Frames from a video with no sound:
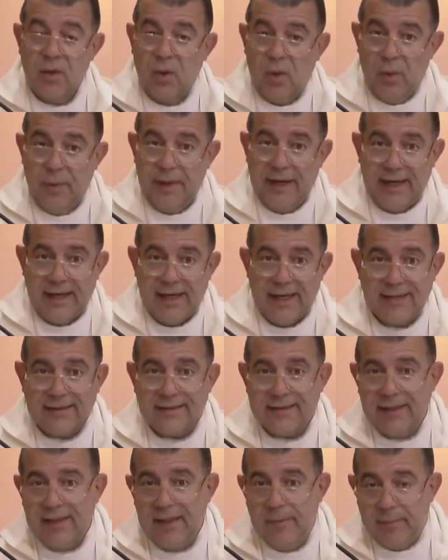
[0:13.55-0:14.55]

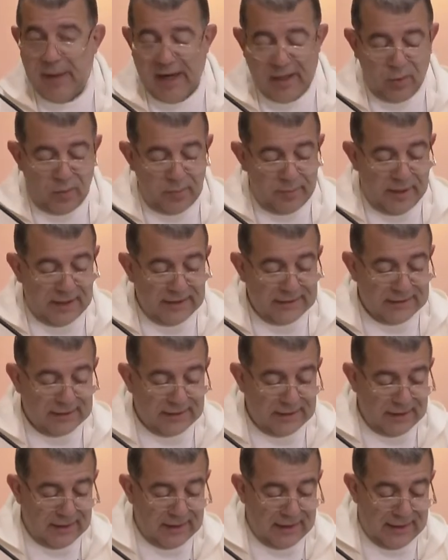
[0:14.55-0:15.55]
ovejas y
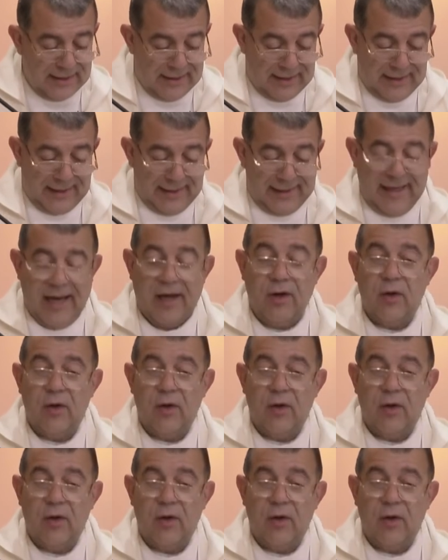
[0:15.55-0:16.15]
palomas y